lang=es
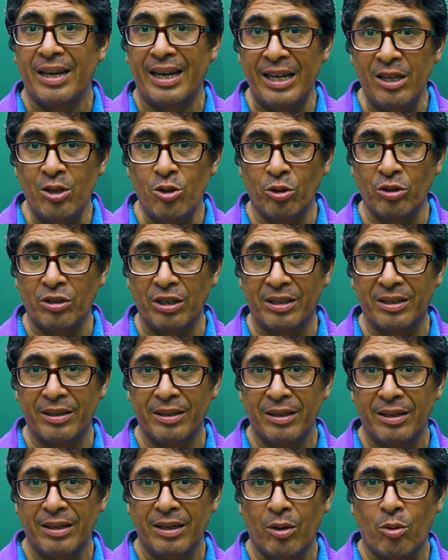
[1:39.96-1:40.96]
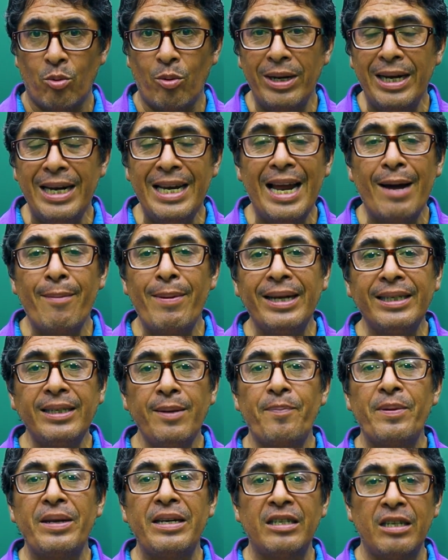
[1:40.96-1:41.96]
Entonces, ¿cuál es la
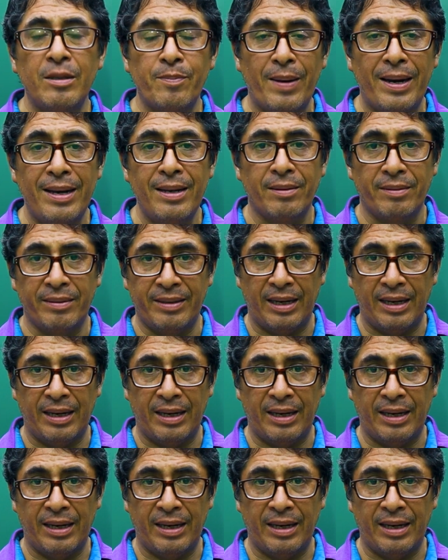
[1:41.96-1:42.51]
base principal